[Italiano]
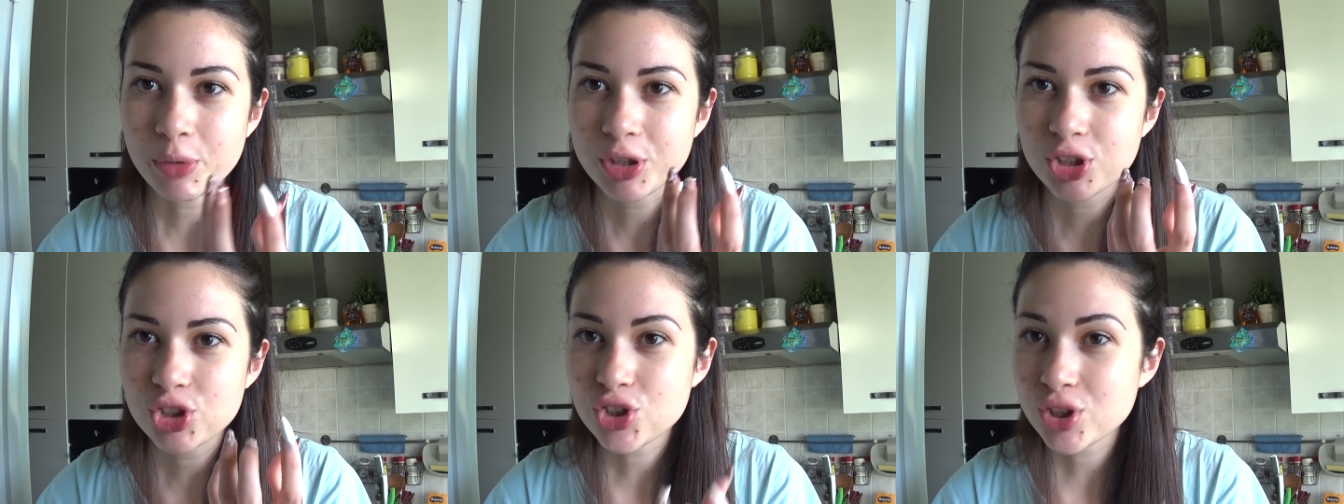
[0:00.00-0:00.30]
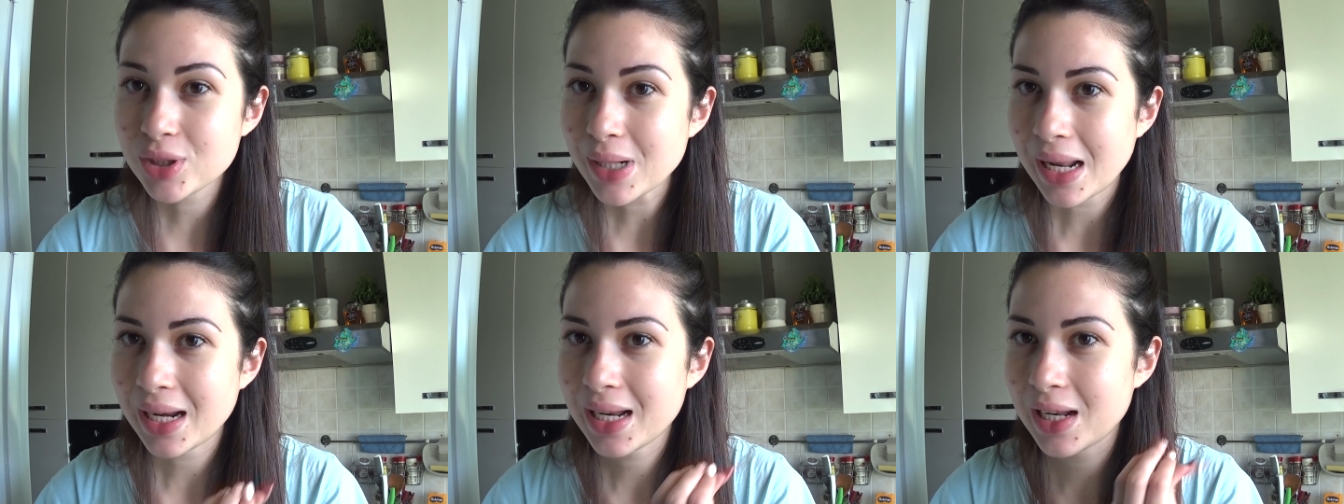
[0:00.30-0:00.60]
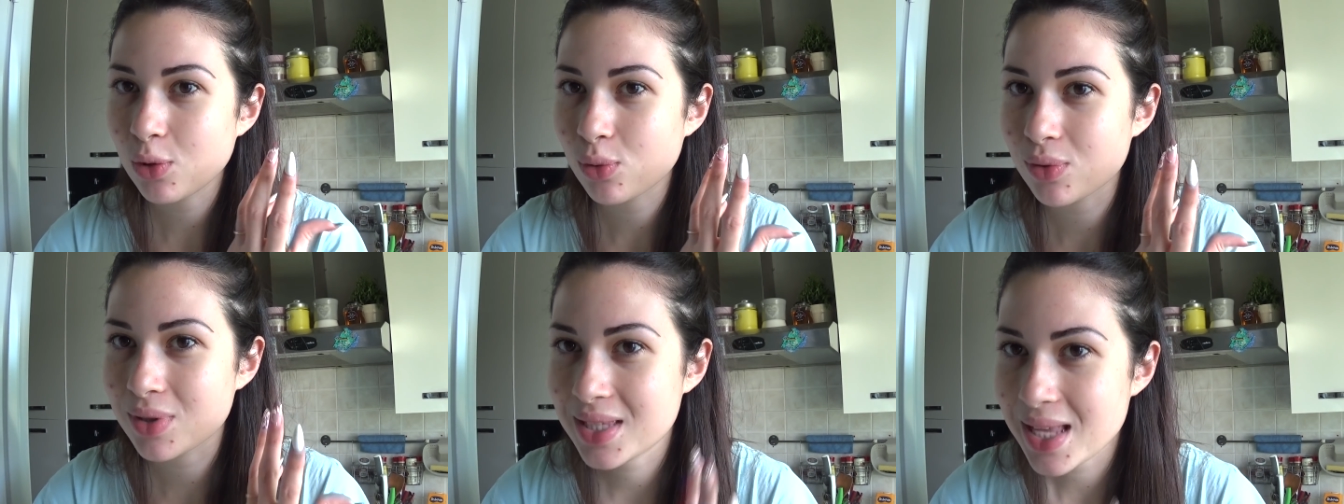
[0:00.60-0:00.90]
medicinale
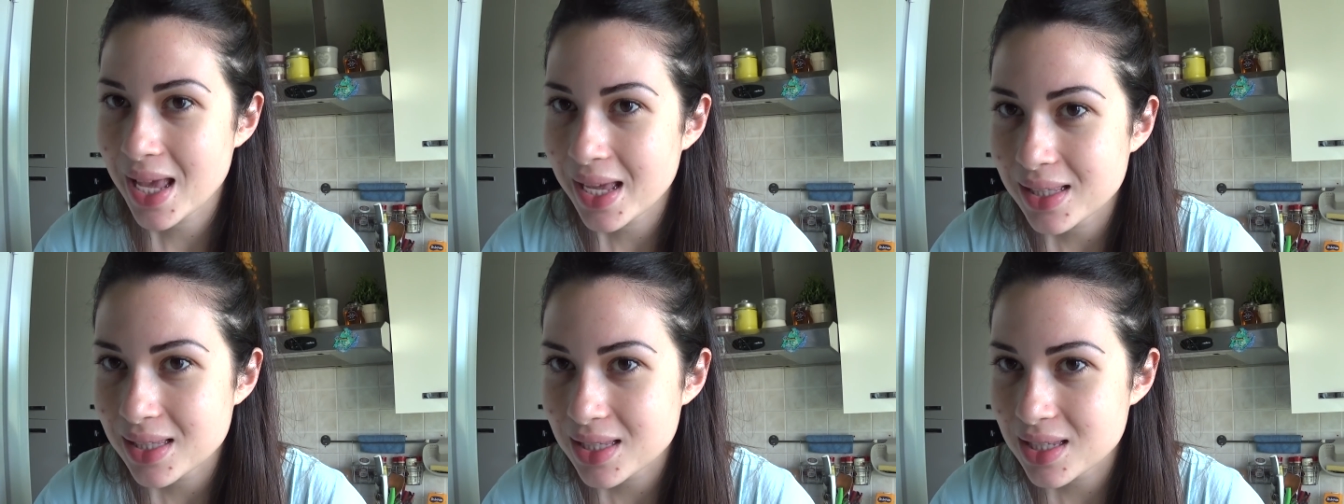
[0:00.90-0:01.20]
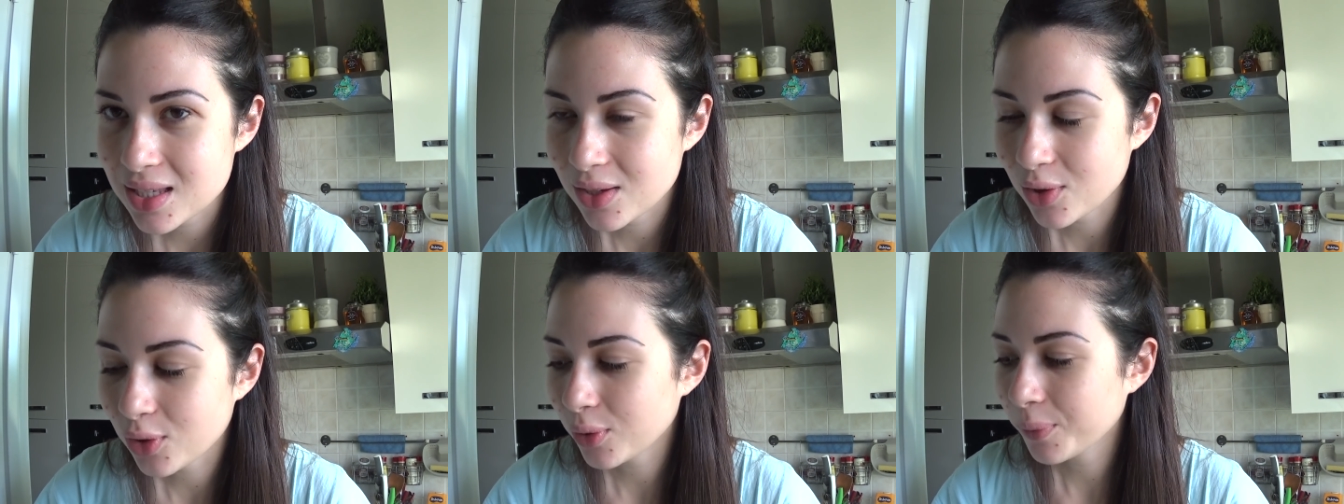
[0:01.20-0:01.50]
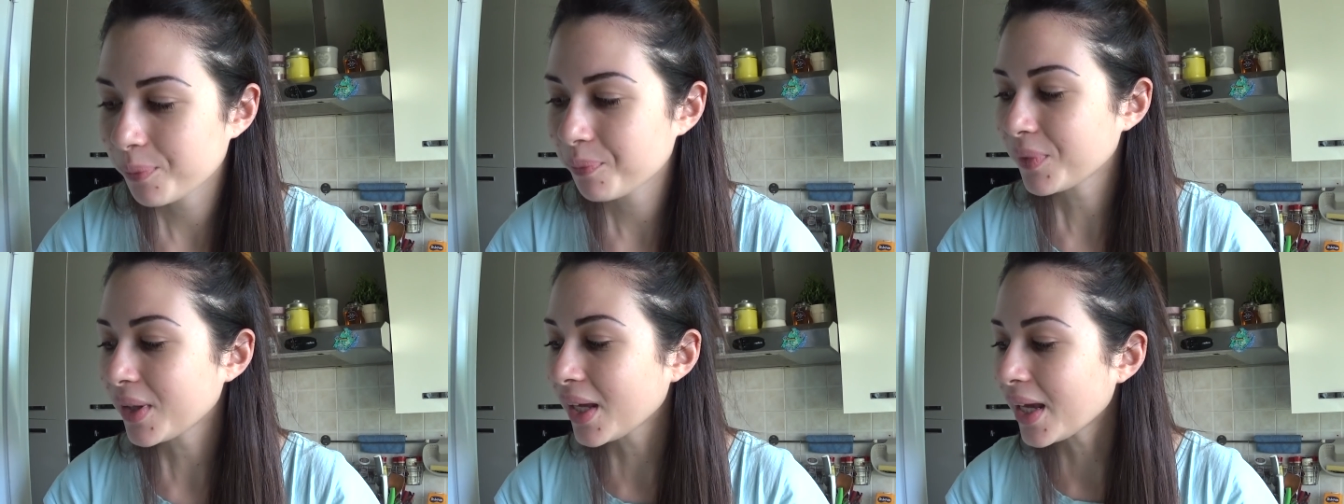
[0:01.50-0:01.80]
allo
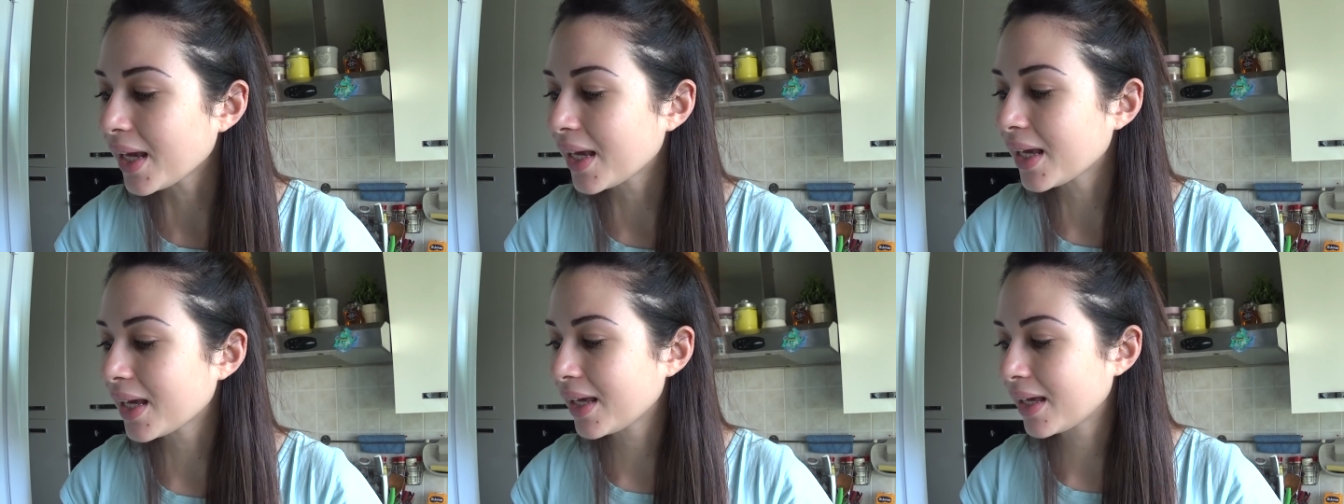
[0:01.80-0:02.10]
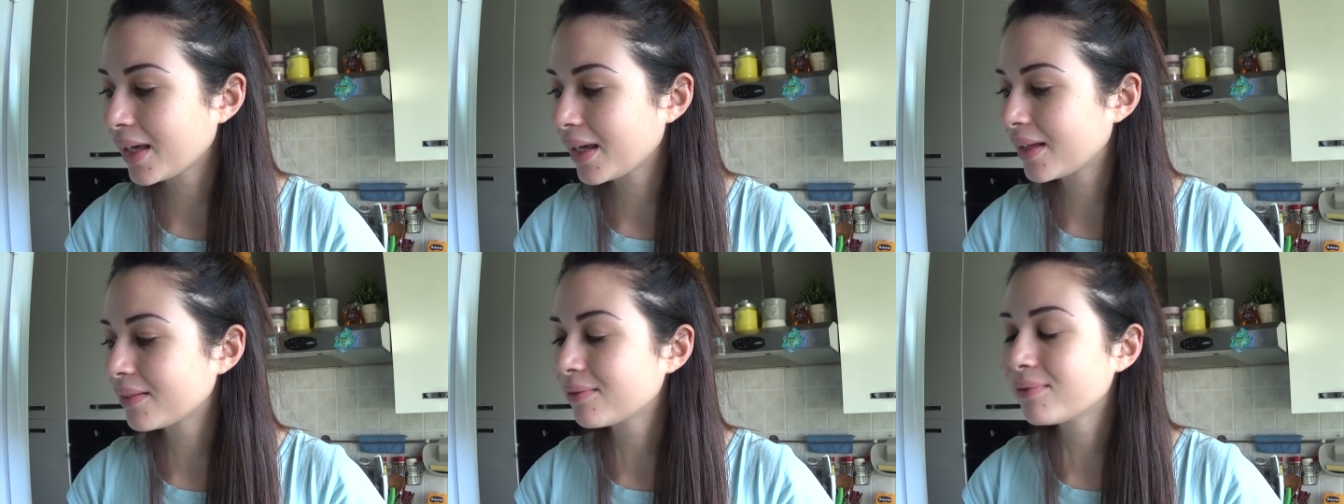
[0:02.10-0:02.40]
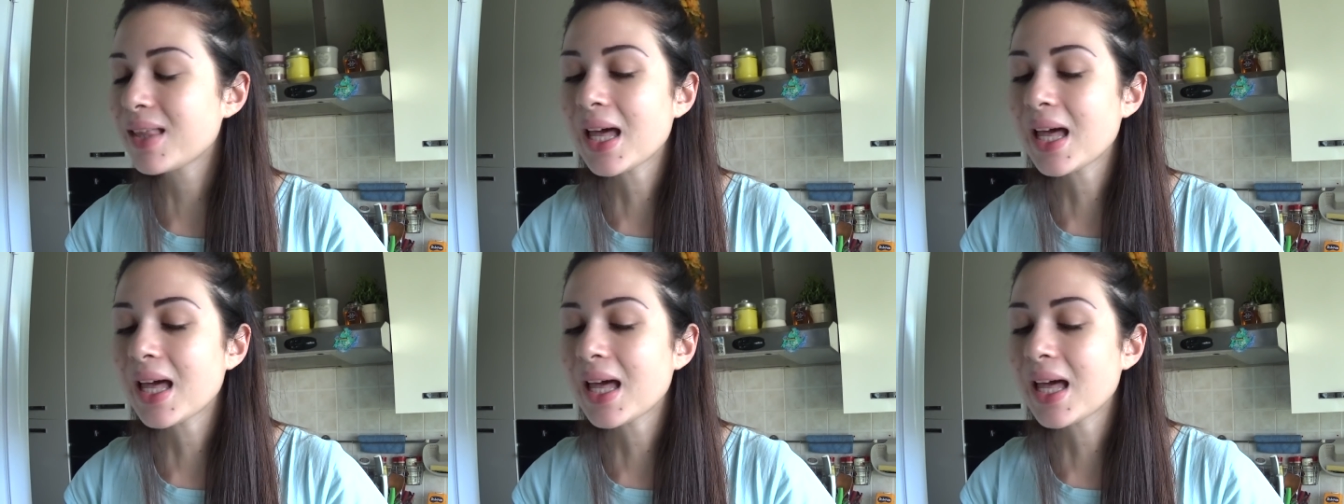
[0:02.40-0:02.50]
zenzero e, e,